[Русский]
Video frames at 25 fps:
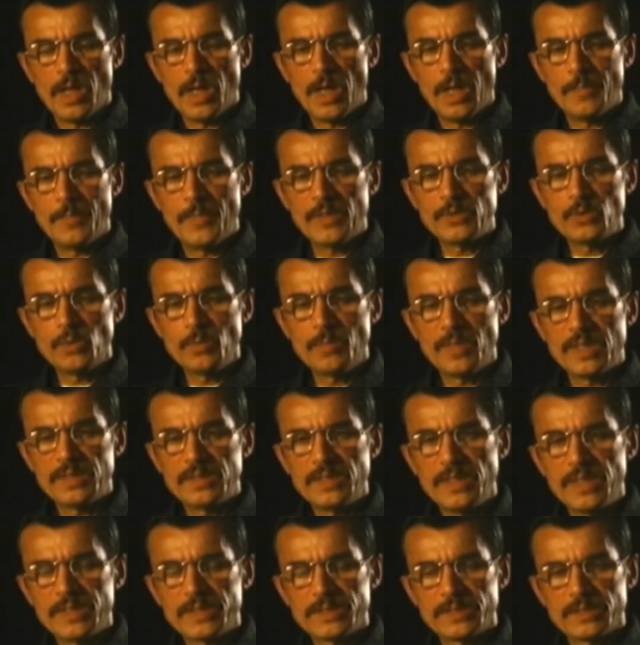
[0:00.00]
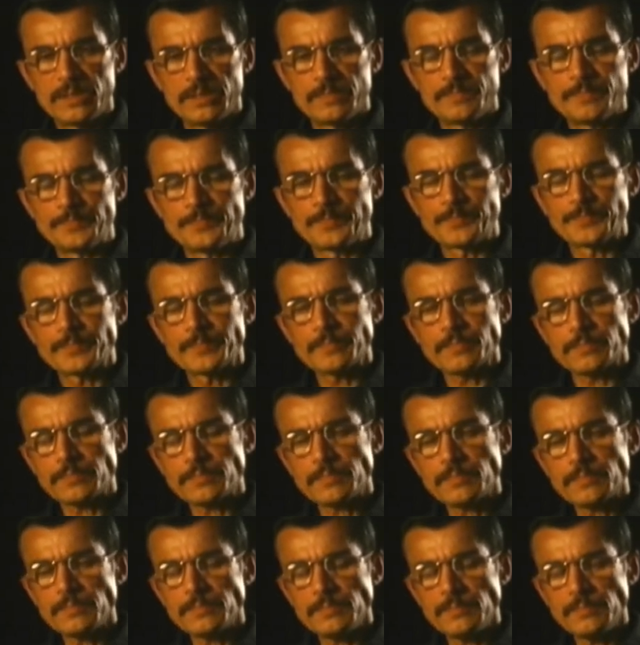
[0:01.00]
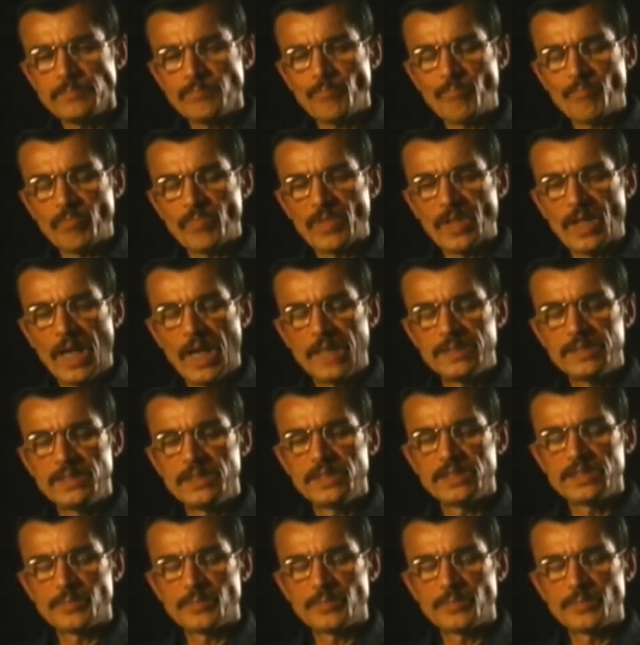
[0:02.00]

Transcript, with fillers: А потом однажды один